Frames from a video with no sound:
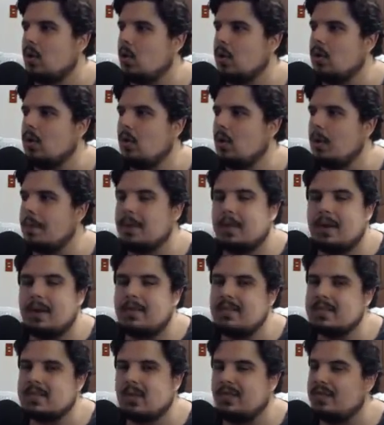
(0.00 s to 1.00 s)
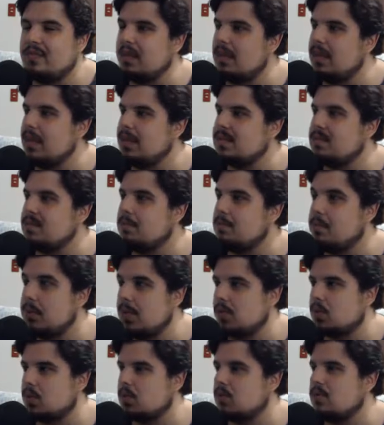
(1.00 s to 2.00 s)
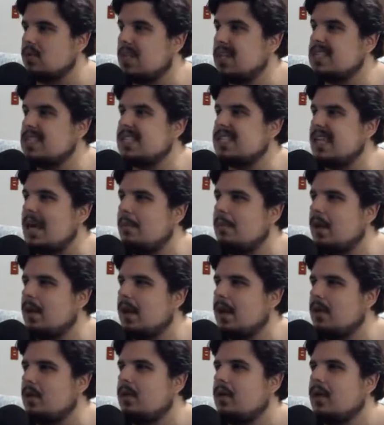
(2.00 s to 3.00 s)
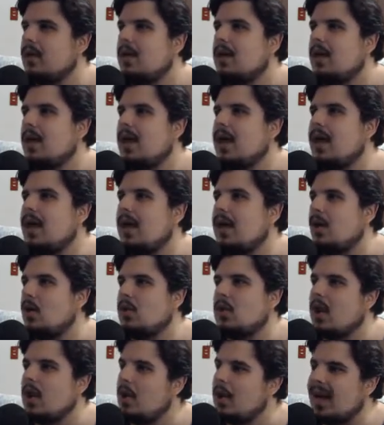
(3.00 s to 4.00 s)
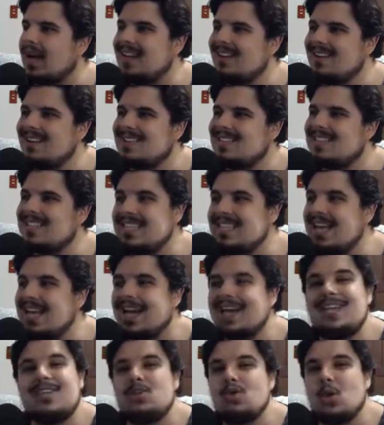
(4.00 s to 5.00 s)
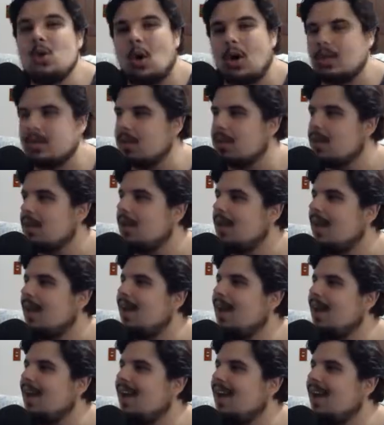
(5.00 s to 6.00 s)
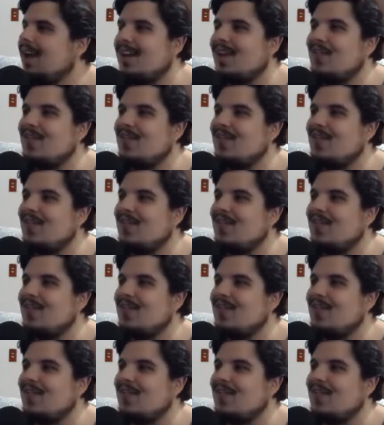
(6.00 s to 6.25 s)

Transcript: quando a primeira vez que eu vi esse bicho desse tamanho é, quando eu era uma criancinha idiota, é,